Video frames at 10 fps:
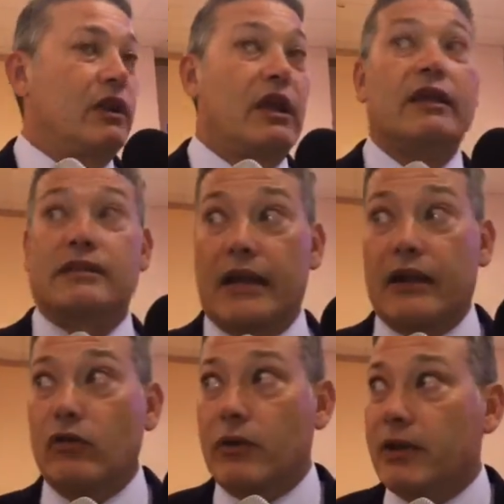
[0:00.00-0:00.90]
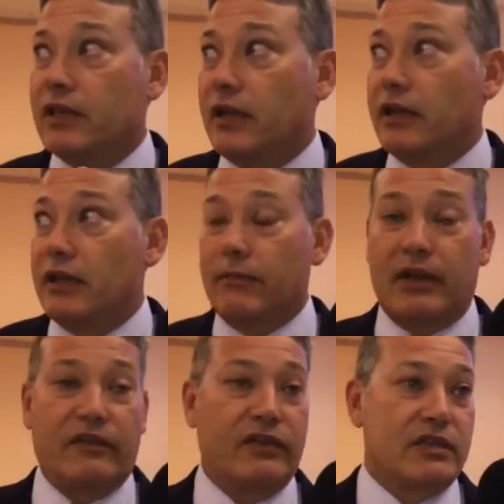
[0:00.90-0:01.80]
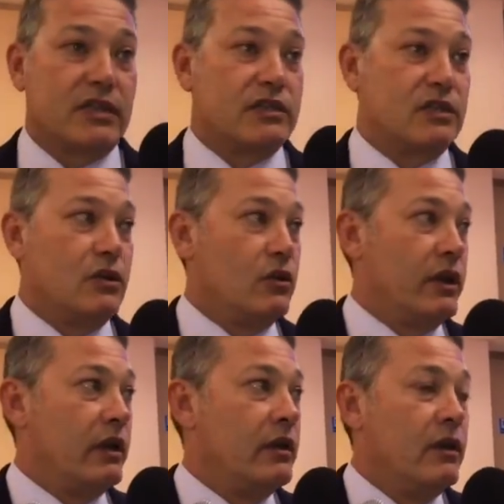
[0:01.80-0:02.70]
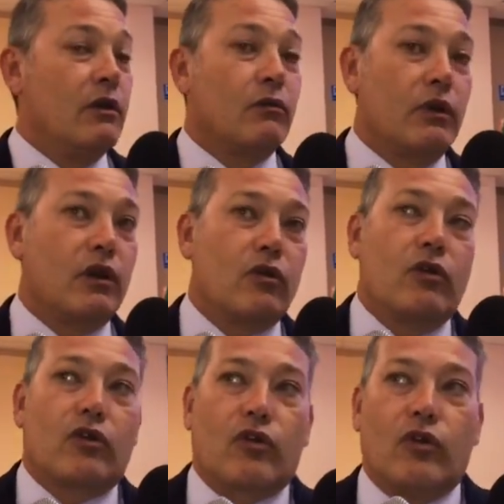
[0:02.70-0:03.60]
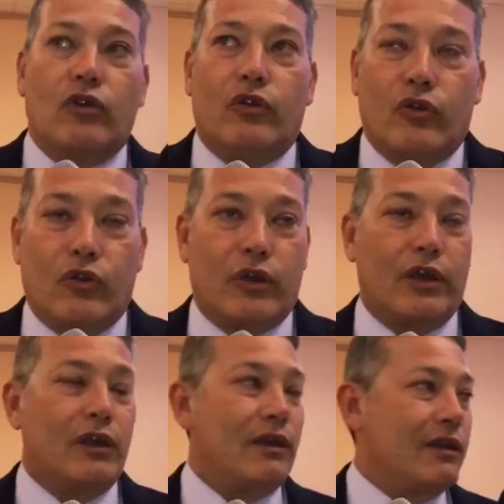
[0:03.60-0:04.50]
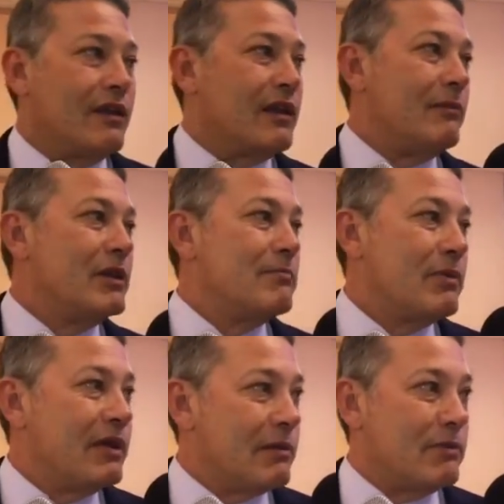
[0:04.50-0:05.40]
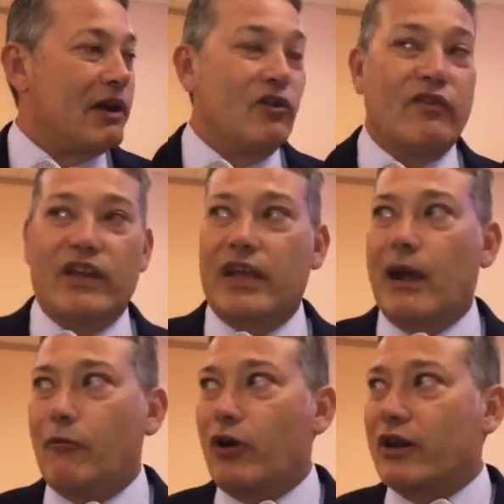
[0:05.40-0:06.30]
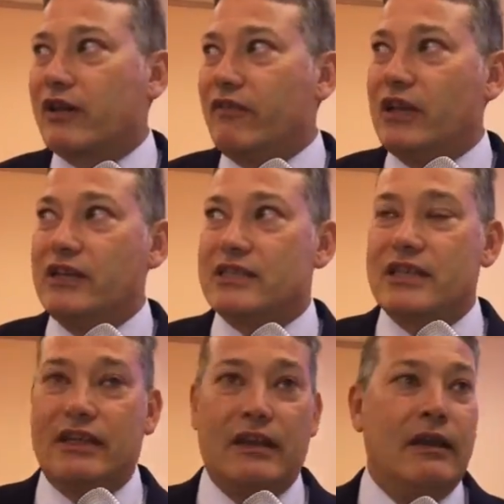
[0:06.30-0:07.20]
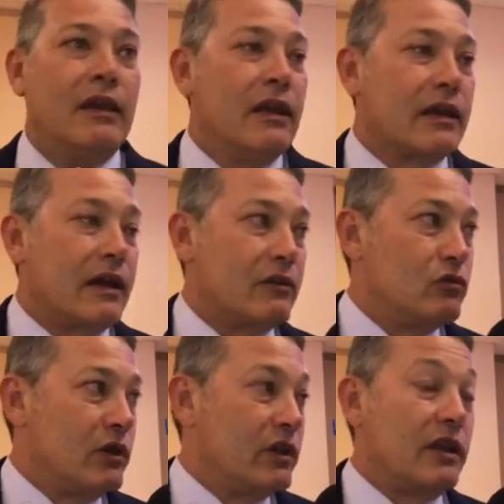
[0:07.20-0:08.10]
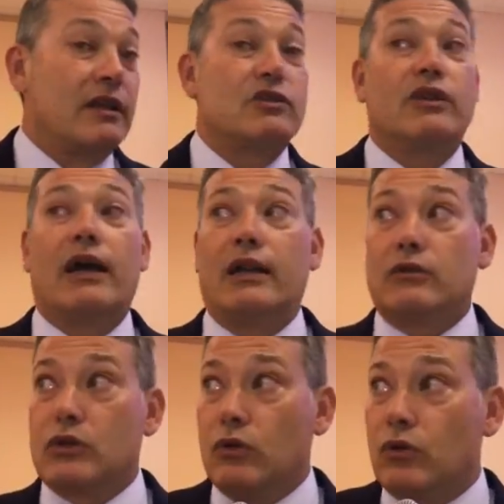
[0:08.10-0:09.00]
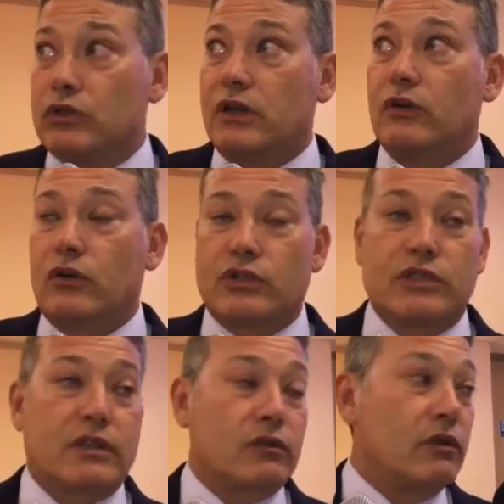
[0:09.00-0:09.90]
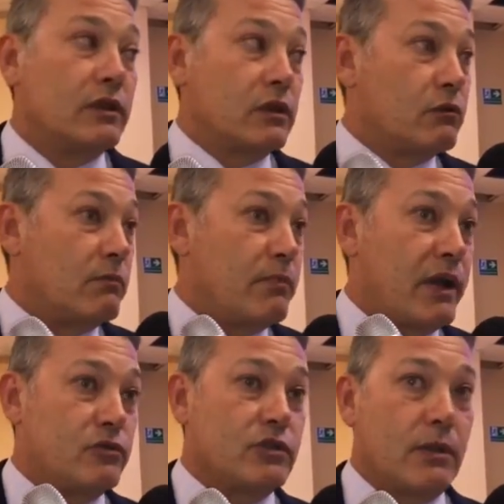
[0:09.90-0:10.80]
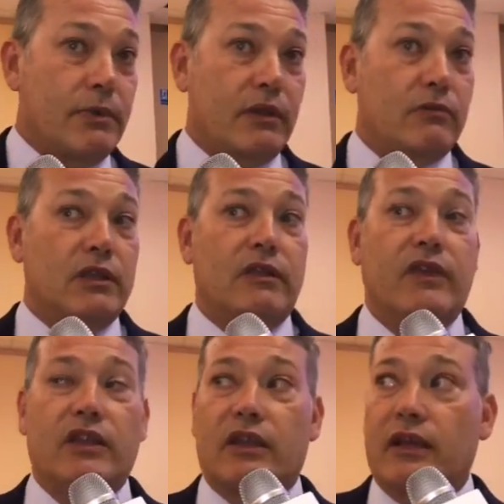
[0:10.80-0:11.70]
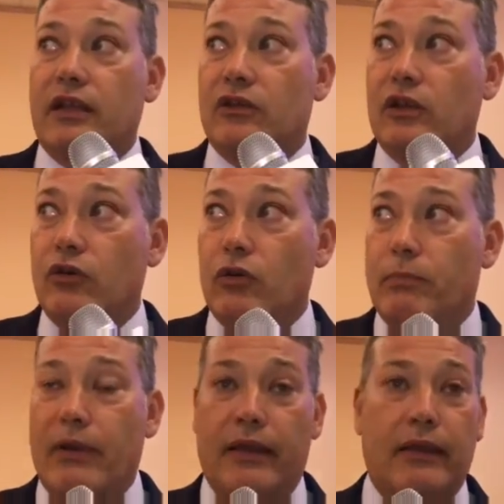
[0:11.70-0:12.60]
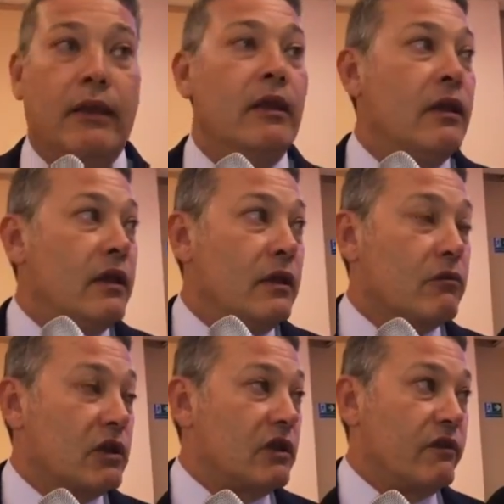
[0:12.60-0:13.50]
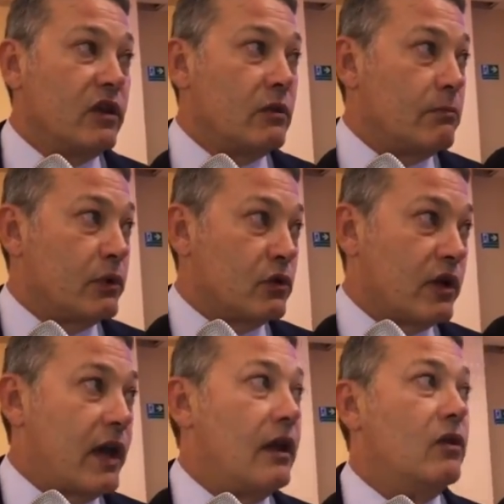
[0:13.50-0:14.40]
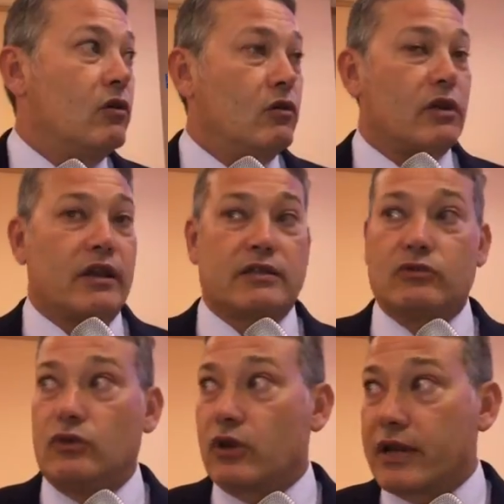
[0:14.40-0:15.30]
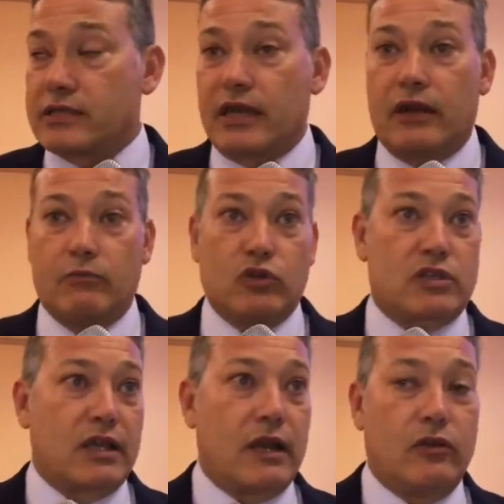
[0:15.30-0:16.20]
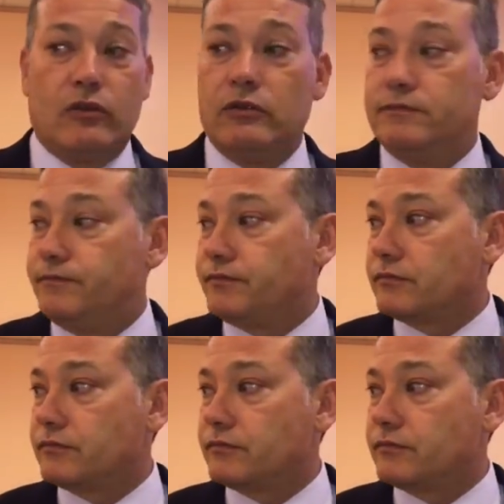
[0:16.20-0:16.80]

quindi, e saranno le madrine della manifestazione. Quindi con orgoglio noi, Club di Imperia, annoveriamo anche veliste di caratura internazionale. Oltre loro c'è stato un altro equipaggio, sempre di 420, che è andato agli europei di 420 in Portogallo, che sono Casano e Bozzano.